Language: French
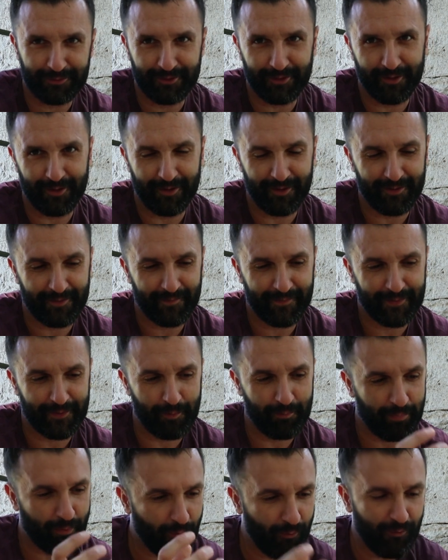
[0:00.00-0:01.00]
te,
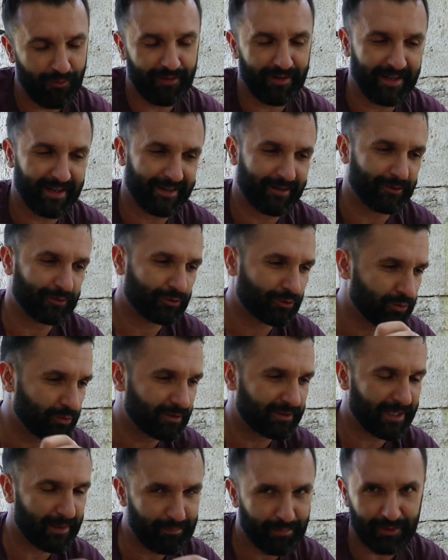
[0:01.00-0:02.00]
prouver que tout
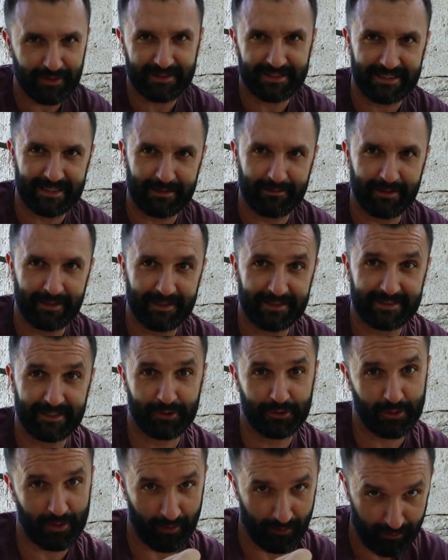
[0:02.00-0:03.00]
est possible si
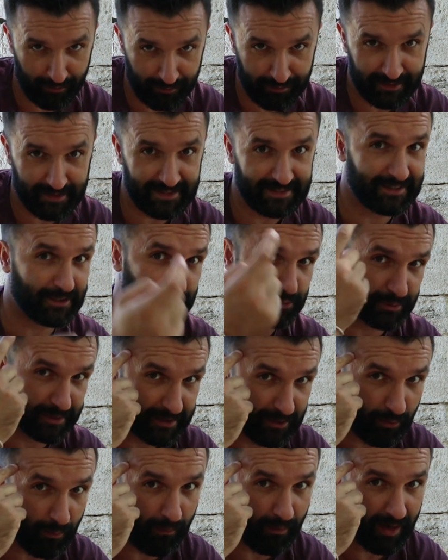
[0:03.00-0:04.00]
tu as envie, si tu y
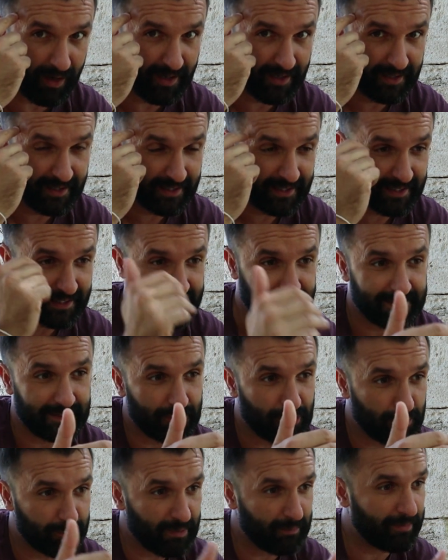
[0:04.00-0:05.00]
crois et si
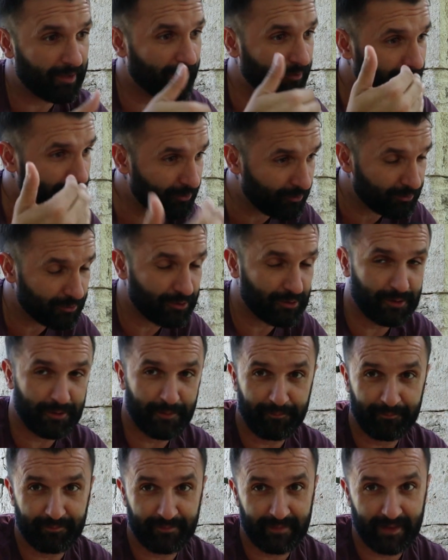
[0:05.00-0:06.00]
tu mets bien entendu
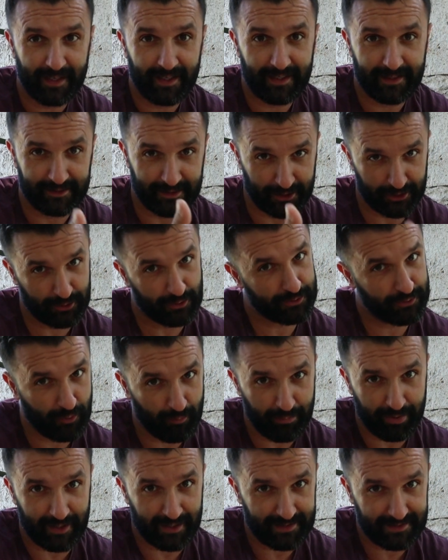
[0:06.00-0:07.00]
des choses en
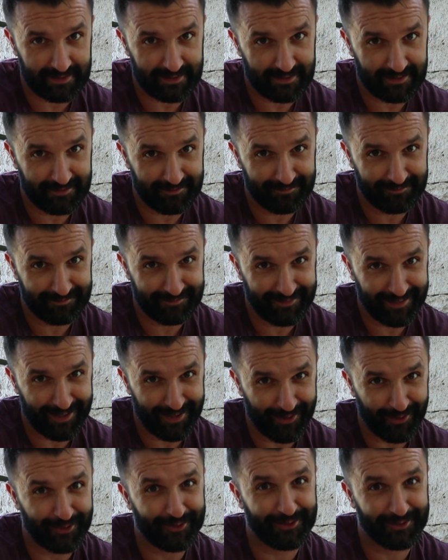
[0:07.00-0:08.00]
place.
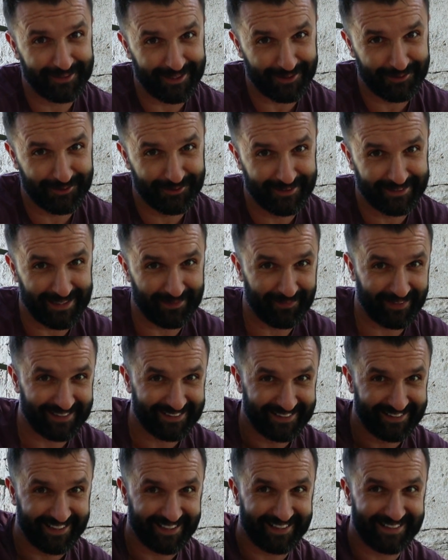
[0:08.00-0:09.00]
Alors je te dis à tout de suite après
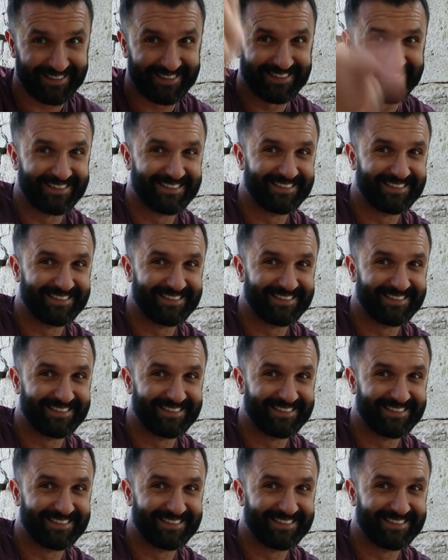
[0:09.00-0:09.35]
générique.